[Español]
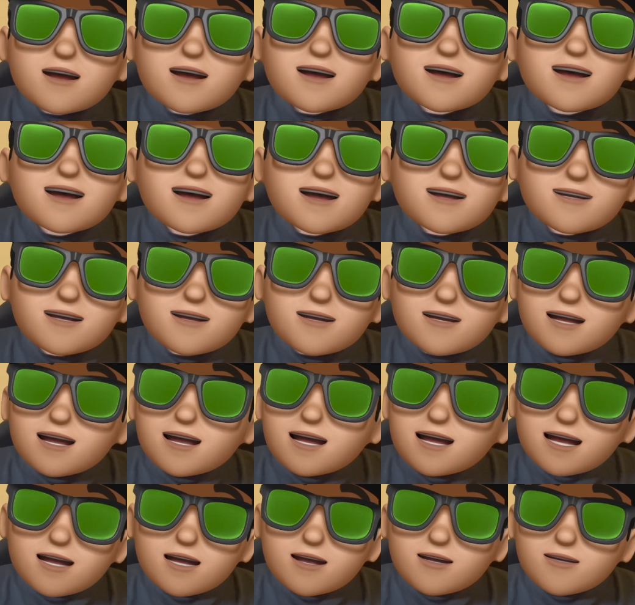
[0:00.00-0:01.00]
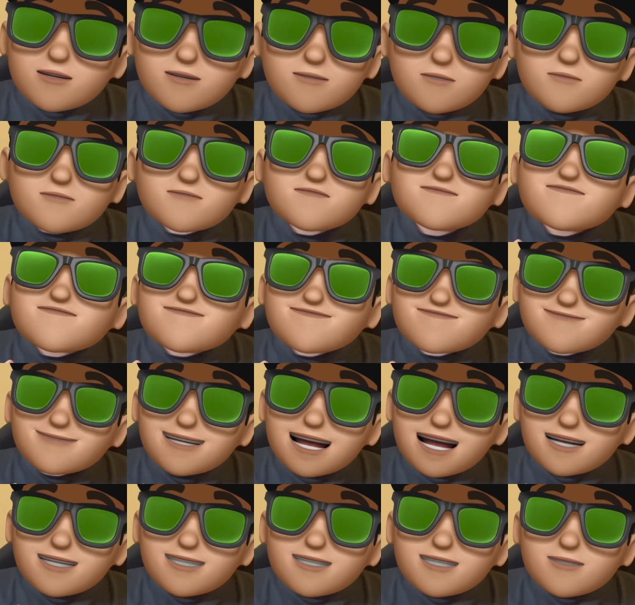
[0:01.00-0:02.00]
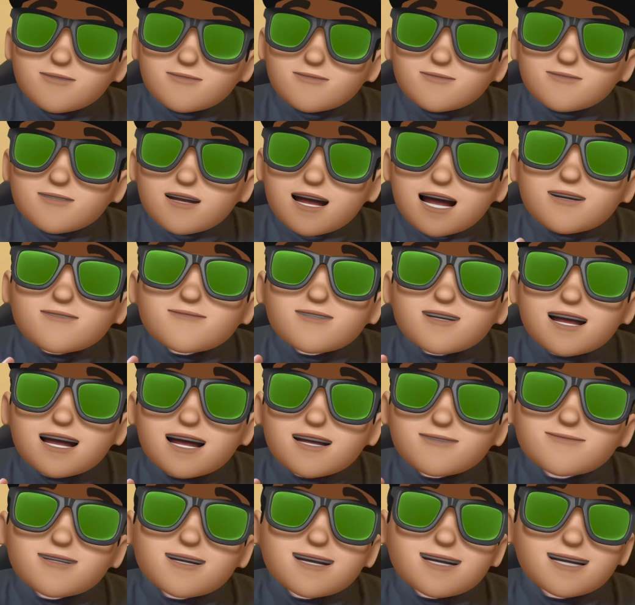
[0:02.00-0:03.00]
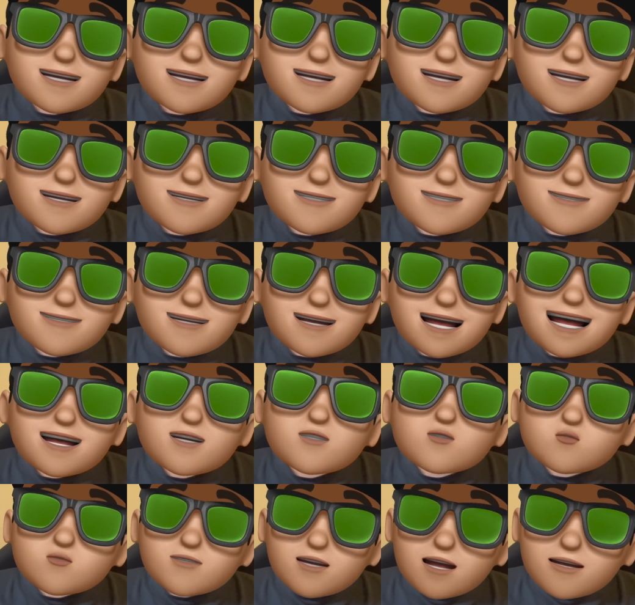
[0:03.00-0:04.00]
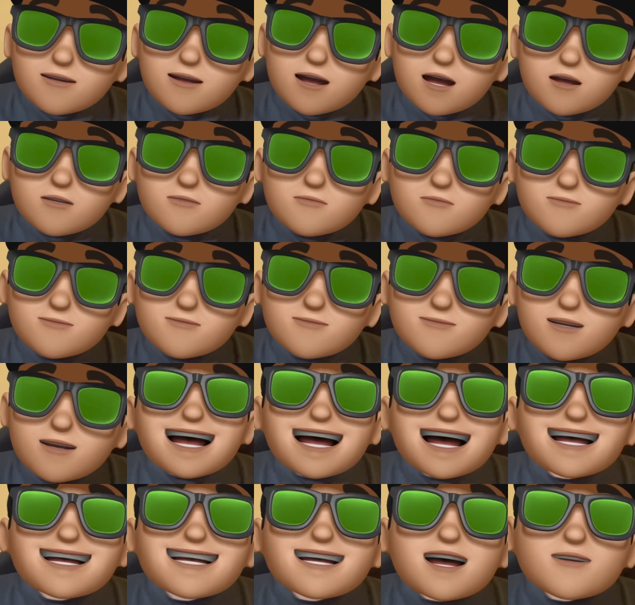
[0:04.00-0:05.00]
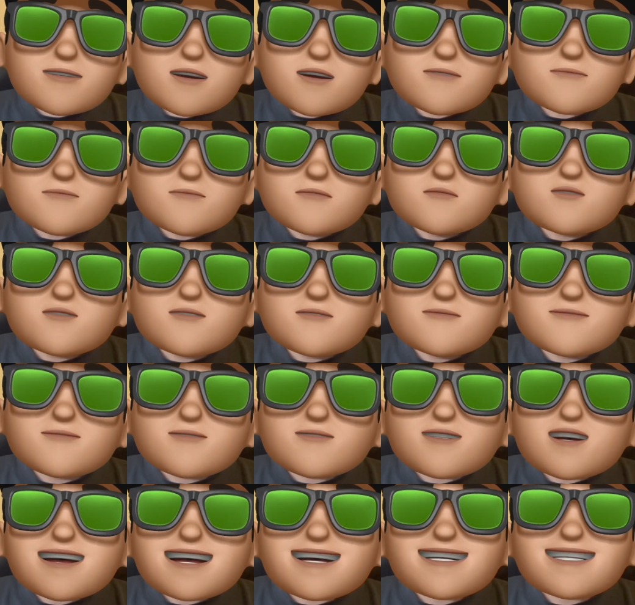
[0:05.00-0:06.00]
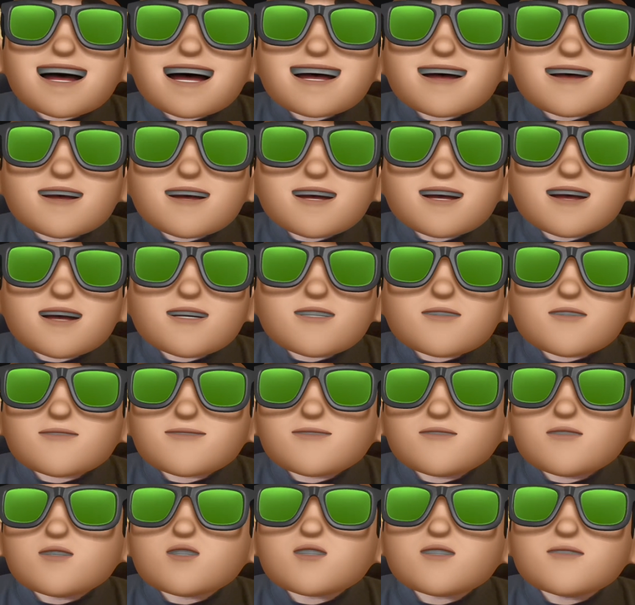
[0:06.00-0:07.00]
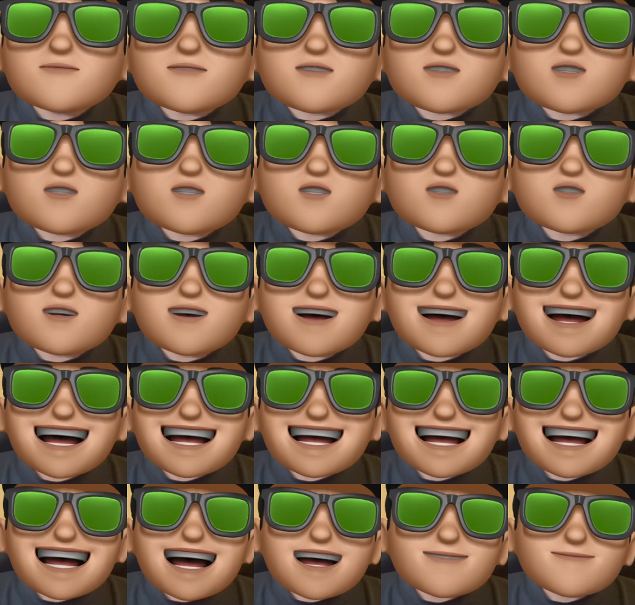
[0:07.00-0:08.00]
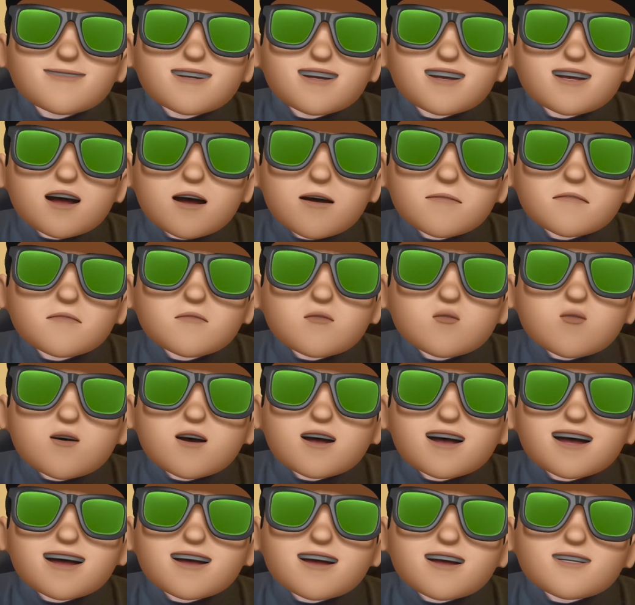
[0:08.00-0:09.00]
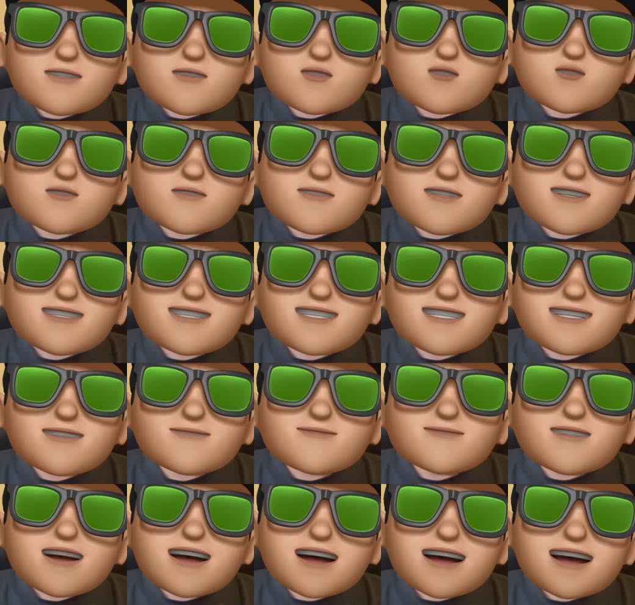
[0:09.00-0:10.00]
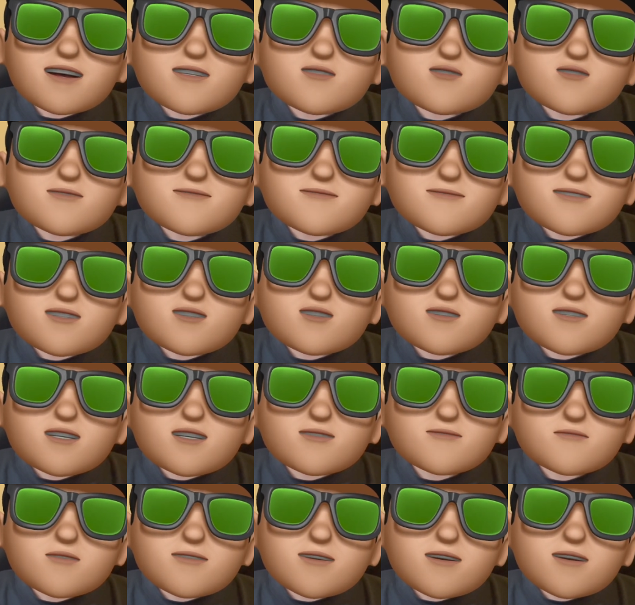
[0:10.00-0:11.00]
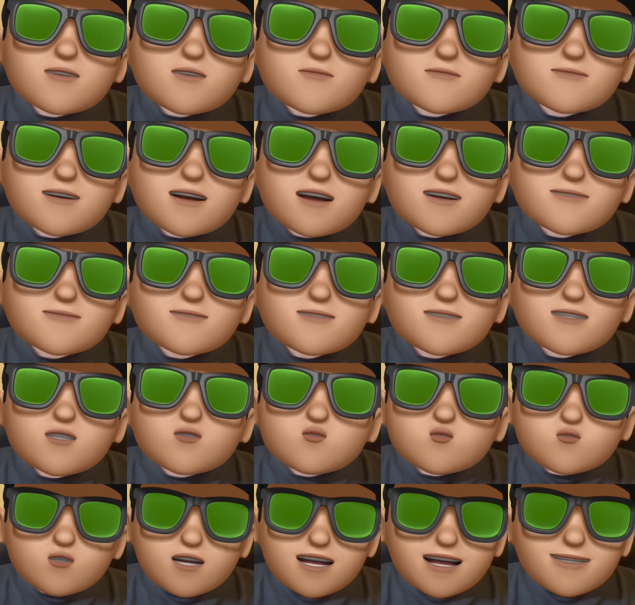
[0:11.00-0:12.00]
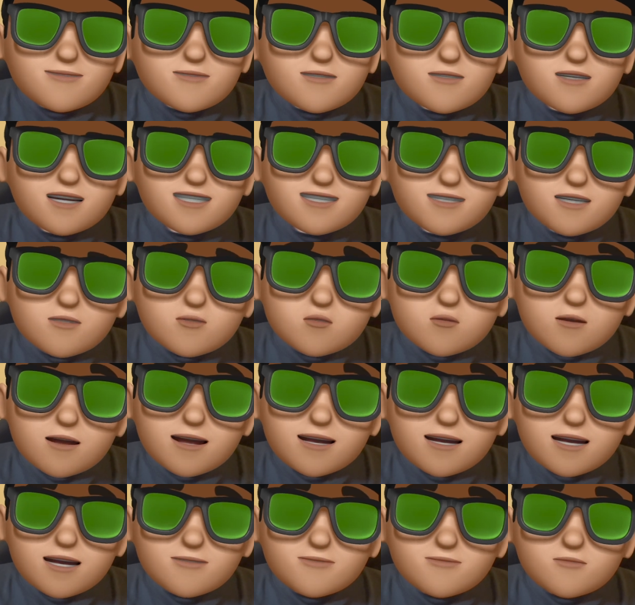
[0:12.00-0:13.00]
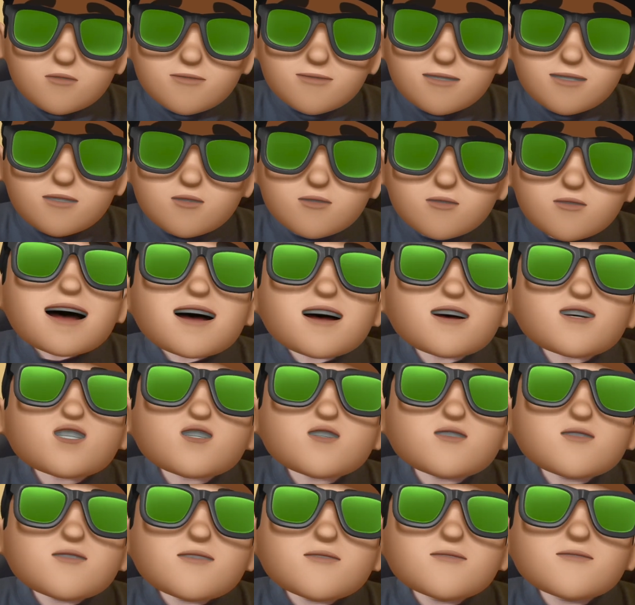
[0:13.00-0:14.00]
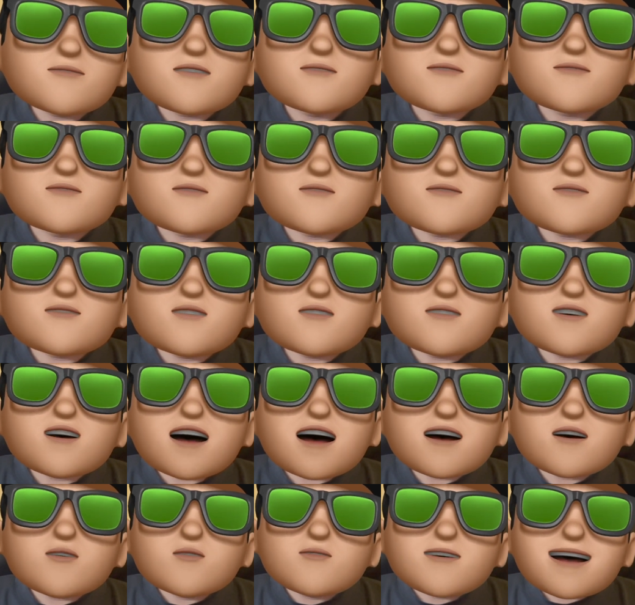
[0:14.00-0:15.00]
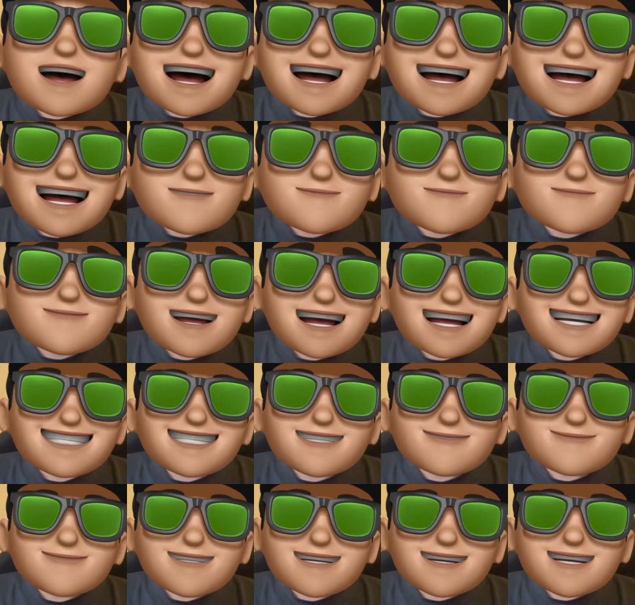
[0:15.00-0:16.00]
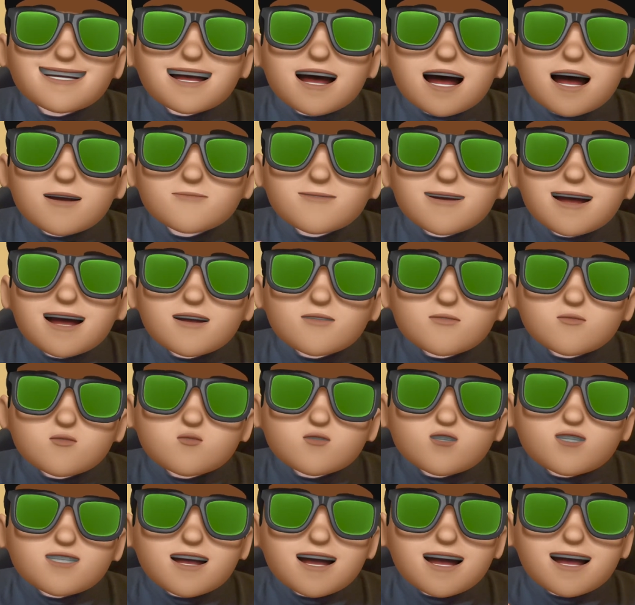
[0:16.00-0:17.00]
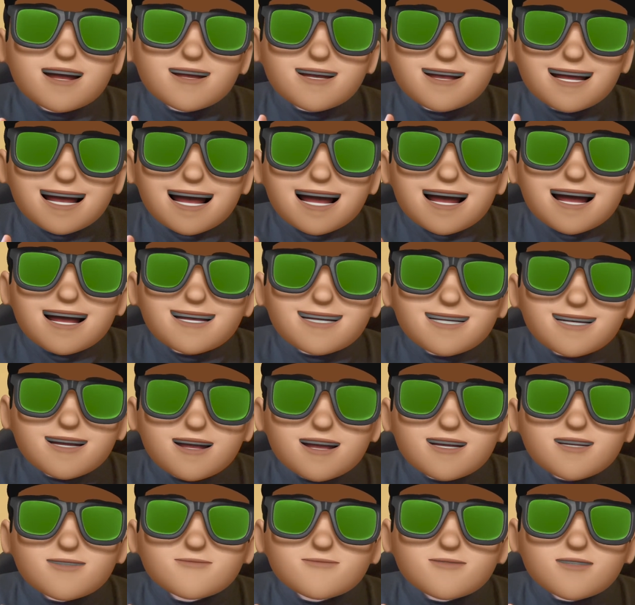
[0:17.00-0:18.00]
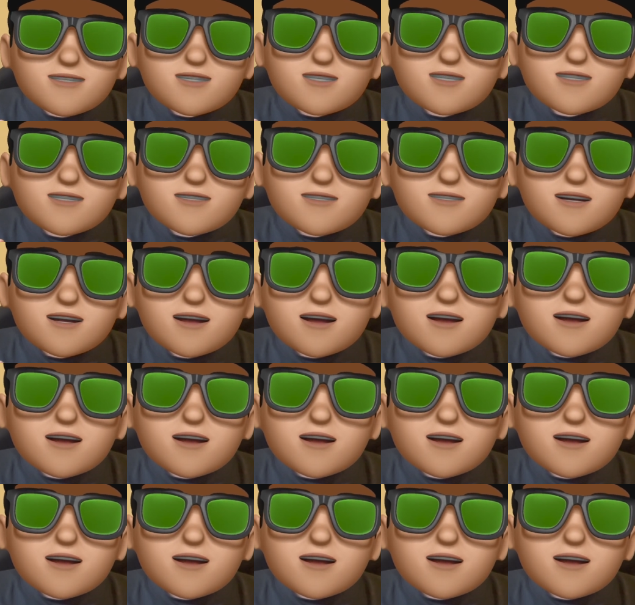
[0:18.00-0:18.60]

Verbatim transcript: Y quien te diga que no, miente. Al final invertir es un trabajo. El tercer punto importante es la liquidez. Los fondos de inversión son generalmente muy líquidos, lo que significa que los inversores pueden comprar y vender sus acciones en cualquier momento. Esto proporciona una gran flexibilidad para ajustar la cartera de inversión